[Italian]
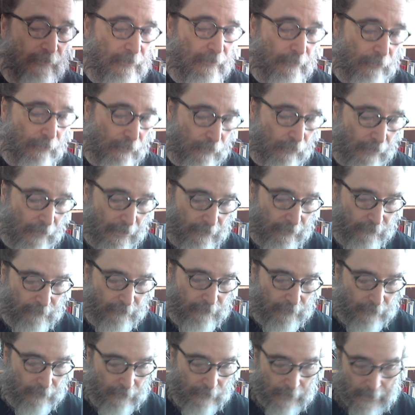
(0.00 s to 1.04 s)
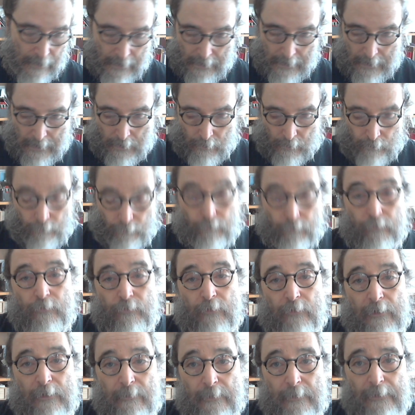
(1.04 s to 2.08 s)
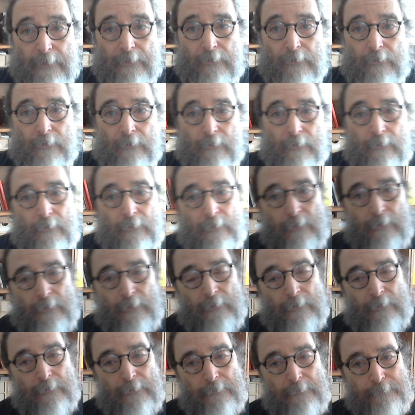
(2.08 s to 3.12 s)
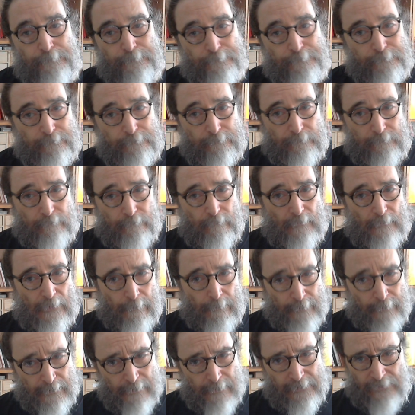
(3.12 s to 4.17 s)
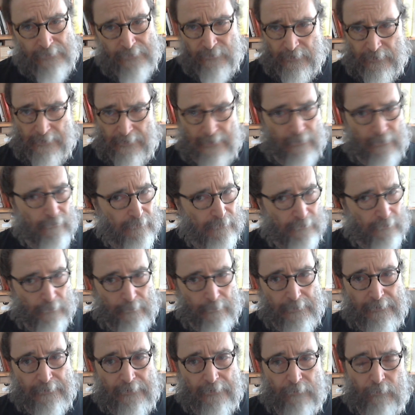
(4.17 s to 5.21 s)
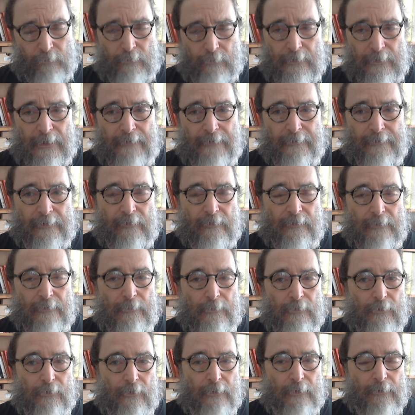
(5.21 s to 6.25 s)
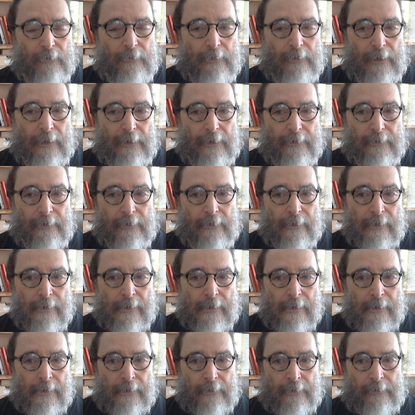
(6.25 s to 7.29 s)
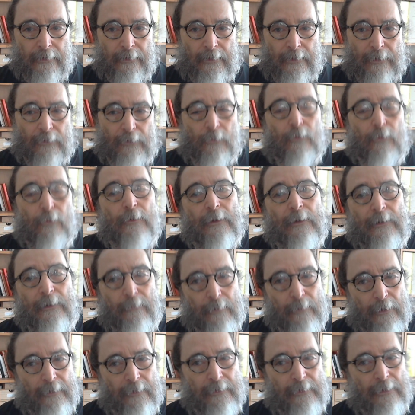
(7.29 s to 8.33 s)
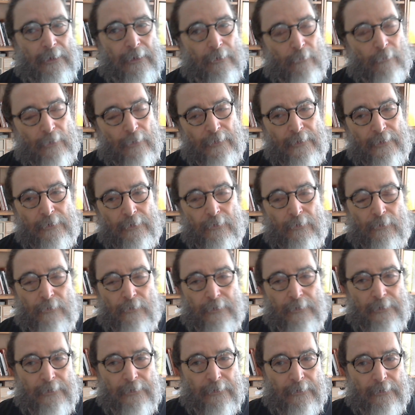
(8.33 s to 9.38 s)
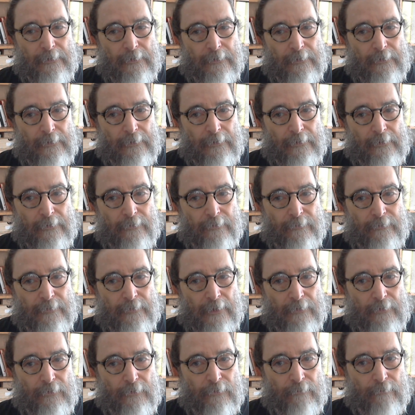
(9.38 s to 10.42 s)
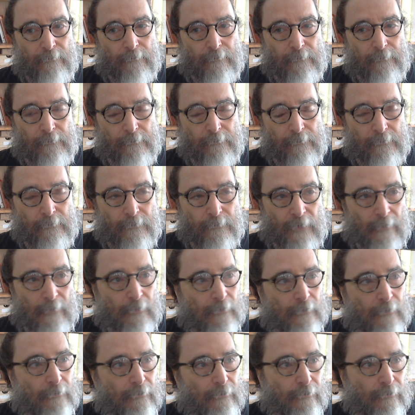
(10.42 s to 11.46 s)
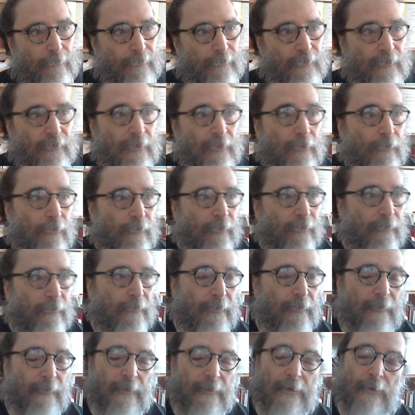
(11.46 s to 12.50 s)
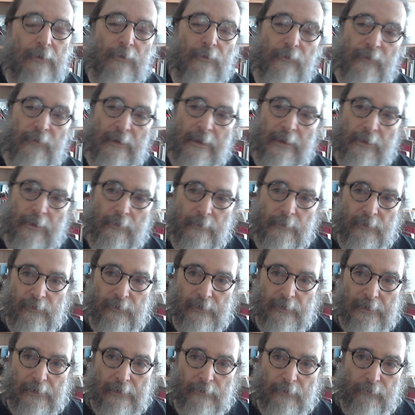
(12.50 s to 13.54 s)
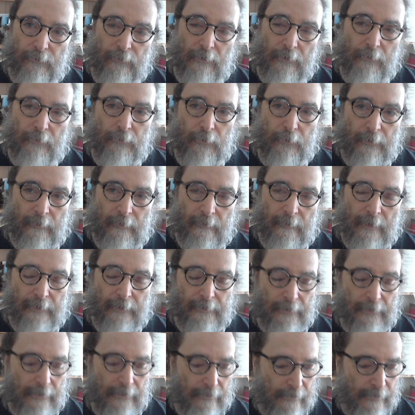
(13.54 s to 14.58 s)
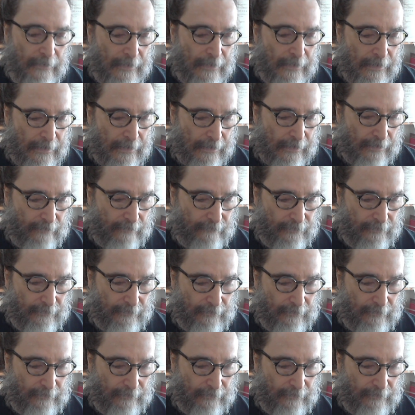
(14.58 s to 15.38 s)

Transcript: procurarselo, un suggerimento, eh, prima di cercarlo eventualmente su grandi distributori online, eh, alcune librerie qua da noi eh, stanno diciamo, facendo servizi di consegna a domicilio, sono autorizzate a, a vendere